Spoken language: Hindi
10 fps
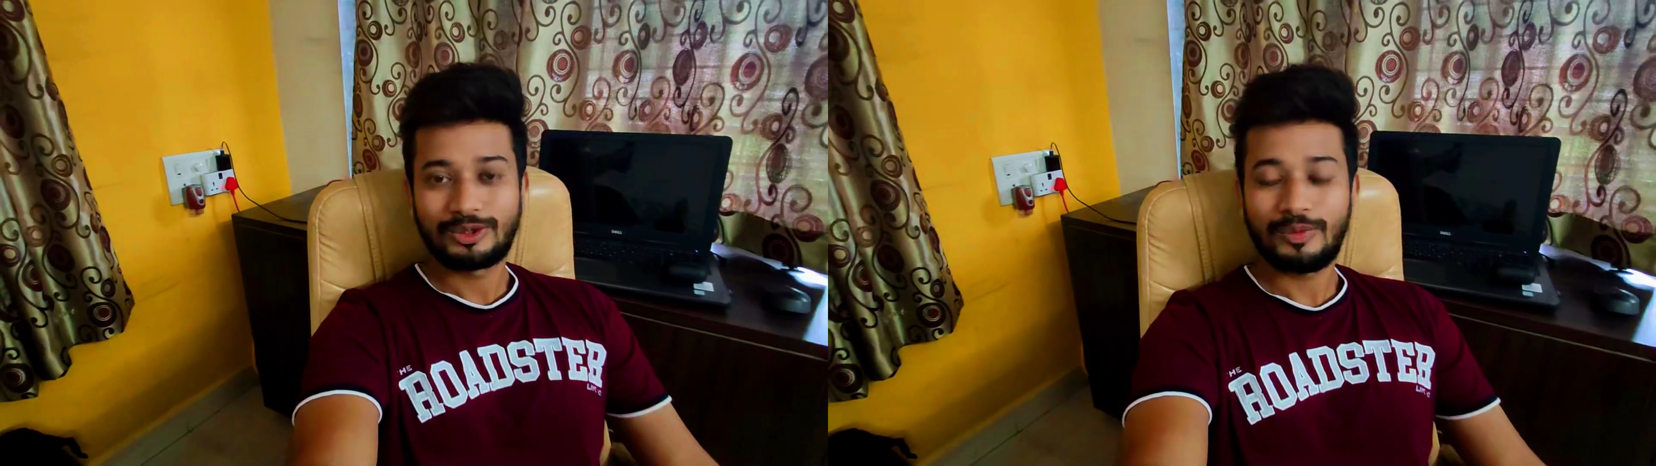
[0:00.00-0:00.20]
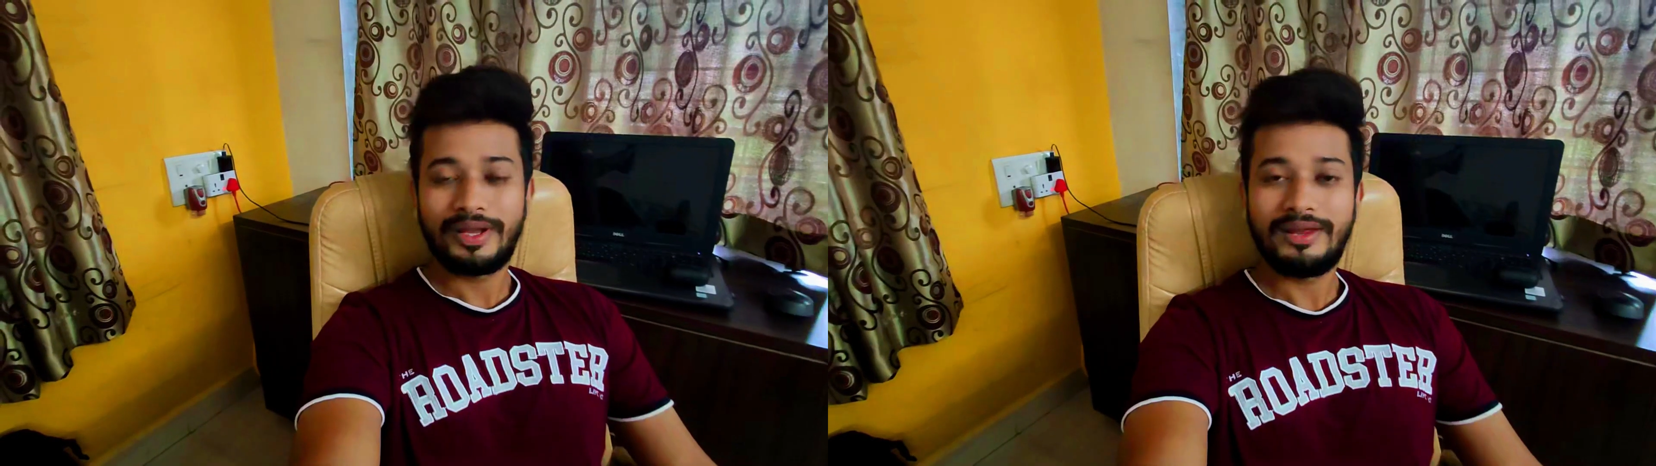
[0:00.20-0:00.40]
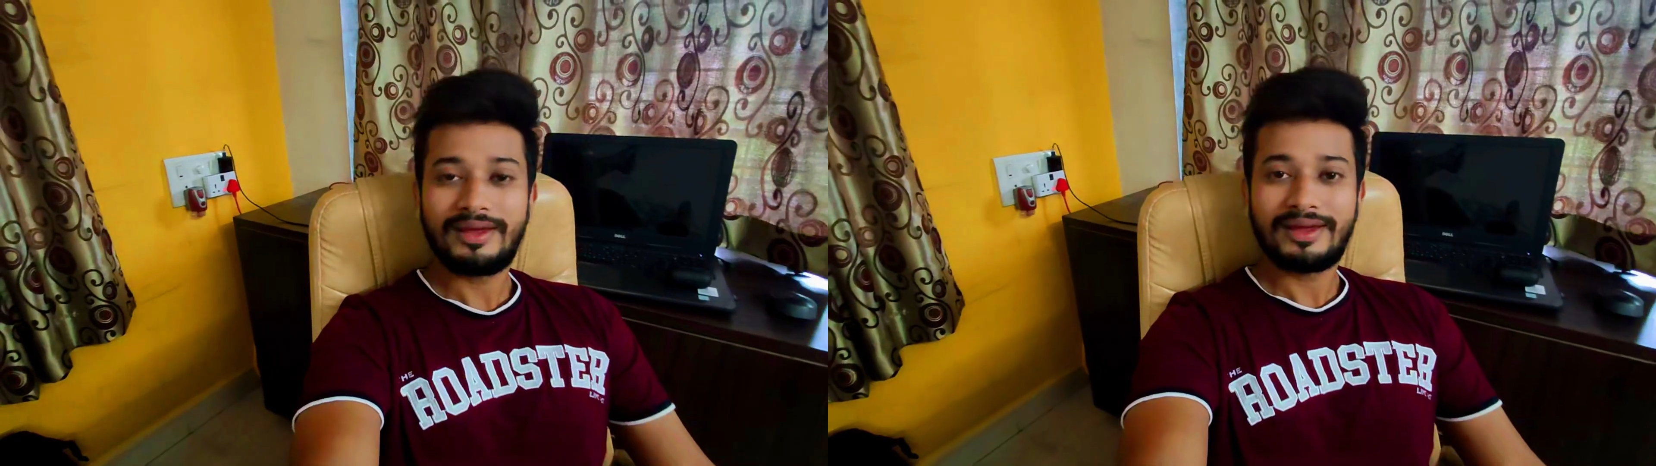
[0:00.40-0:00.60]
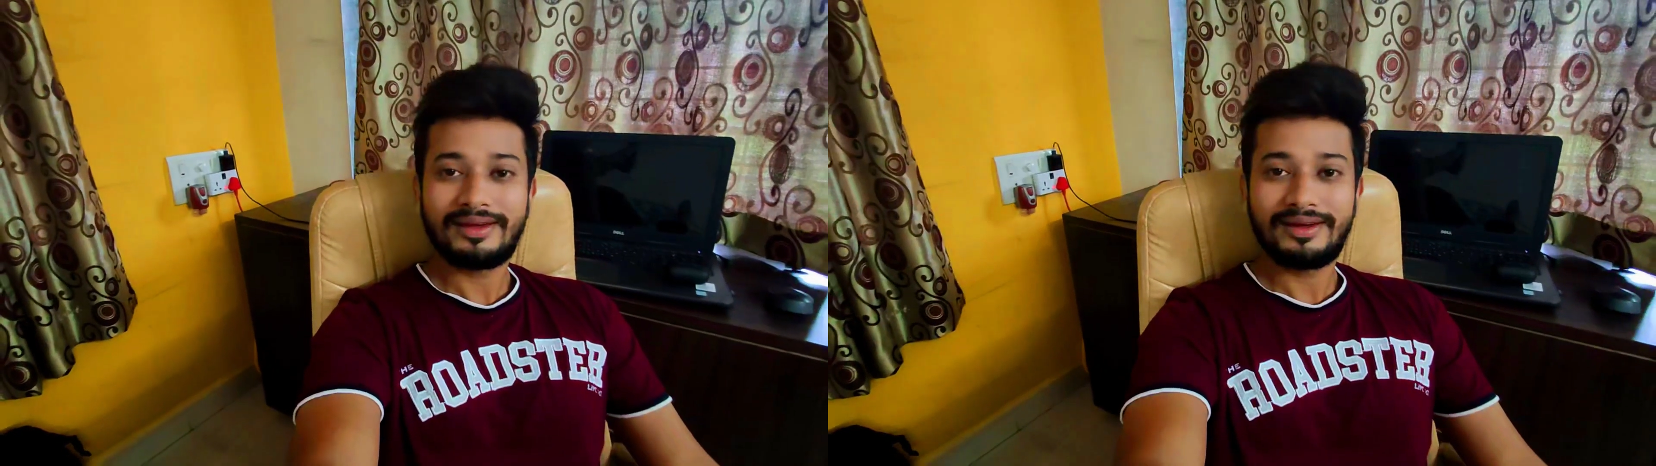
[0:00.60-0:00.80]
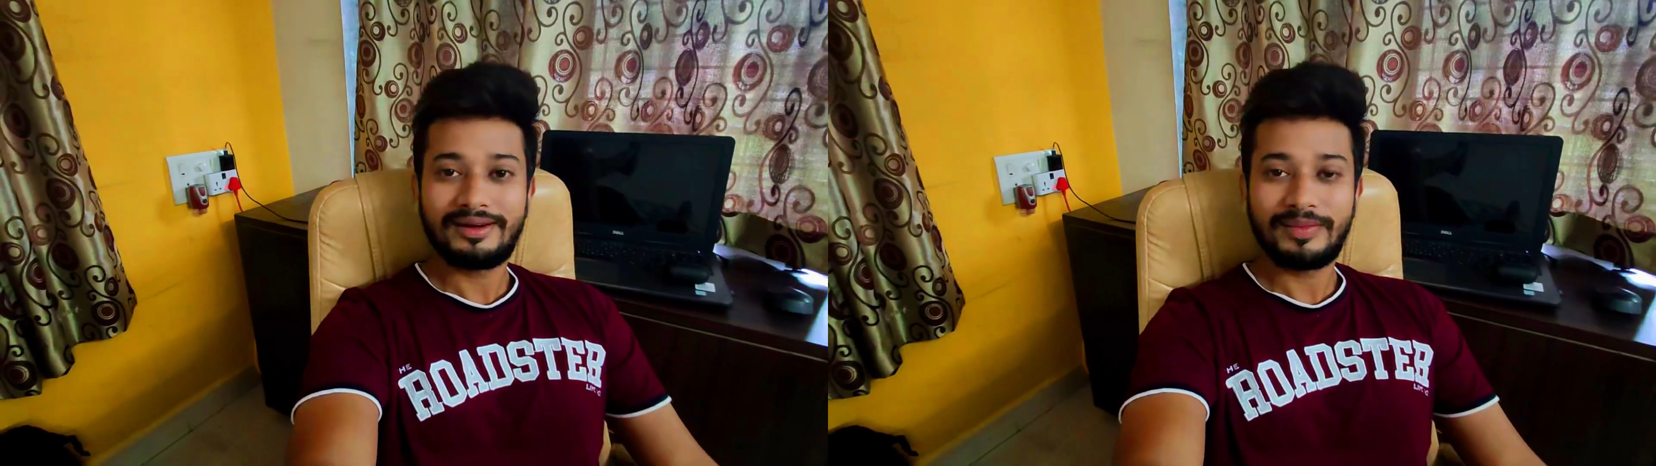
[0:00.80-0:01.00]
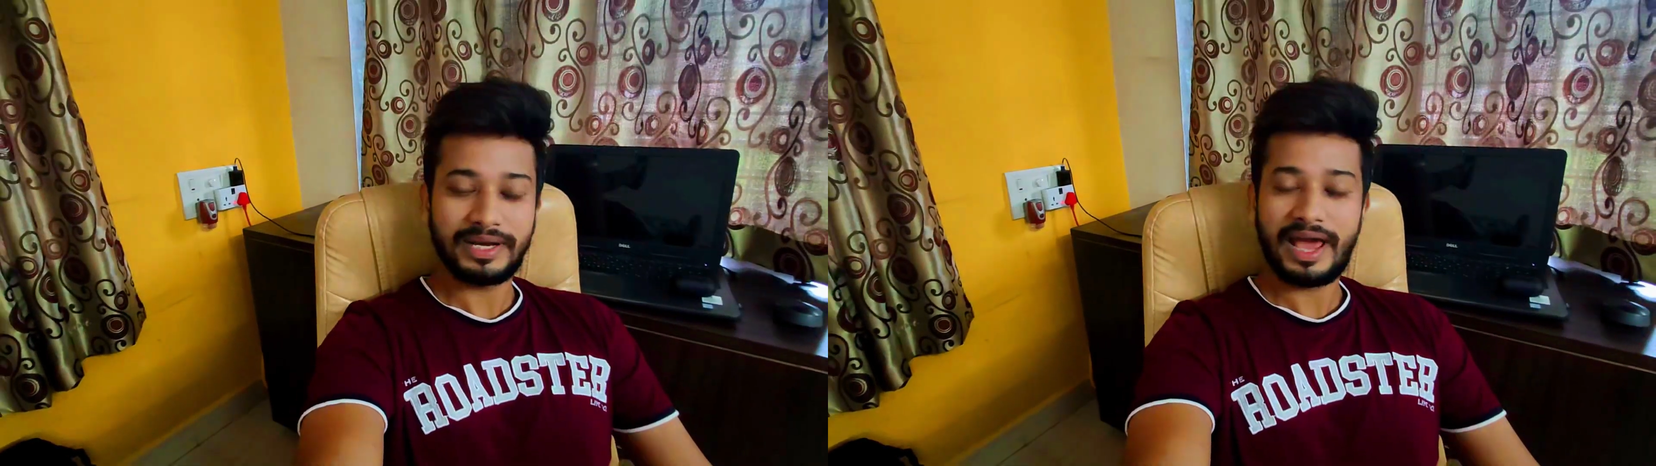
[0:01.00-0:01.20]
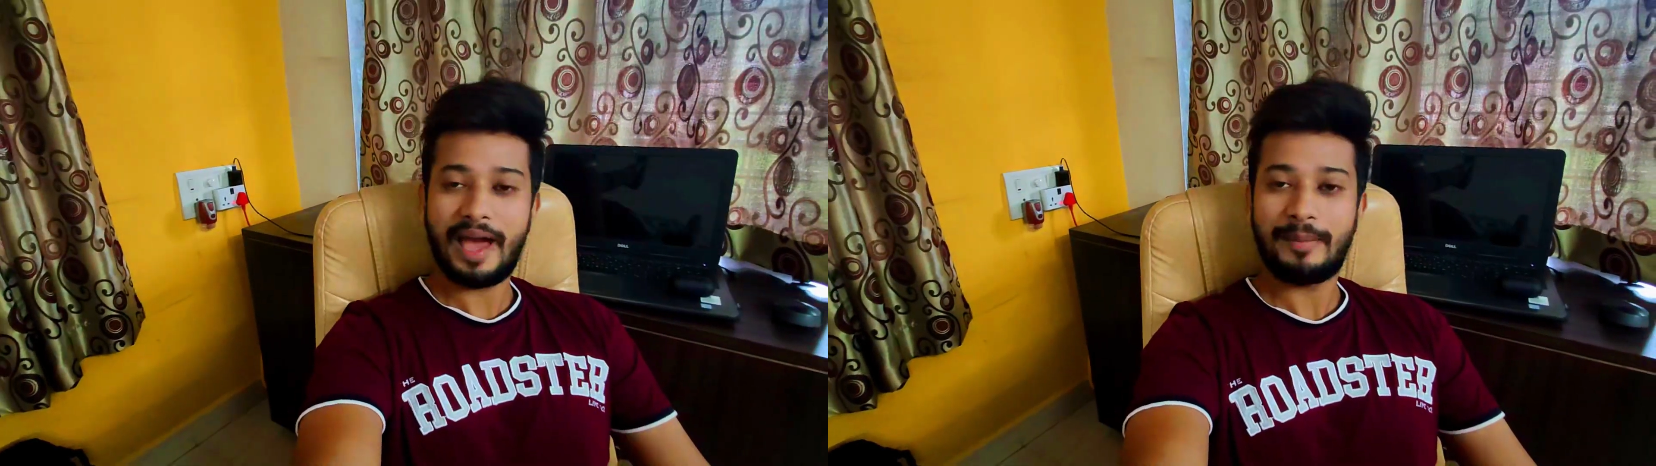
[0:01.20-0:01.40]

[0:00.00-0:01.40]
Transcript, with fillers: तो मैंने क्या किया मैंने